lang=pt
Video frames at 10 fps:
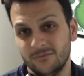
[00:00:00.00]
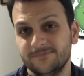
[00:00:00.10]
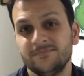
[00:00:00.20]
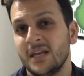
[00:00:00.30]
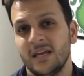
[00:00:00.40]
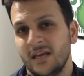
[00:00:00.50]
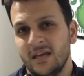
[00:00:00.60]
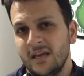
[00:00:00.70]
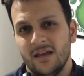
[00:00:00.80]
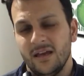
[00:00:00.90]
Então,
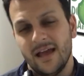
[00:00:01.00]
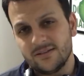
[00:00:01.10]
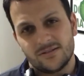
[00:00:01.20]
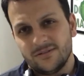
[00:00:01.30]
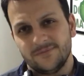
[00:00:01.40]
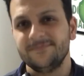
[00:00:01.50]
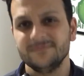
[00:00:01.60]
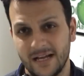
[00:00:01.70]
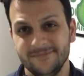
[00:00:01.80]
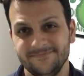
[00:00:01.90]
é
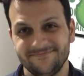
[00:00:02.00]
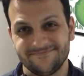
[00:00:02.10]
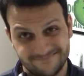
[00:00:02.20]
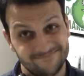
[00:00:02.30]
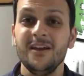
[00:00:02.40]
isso, tá?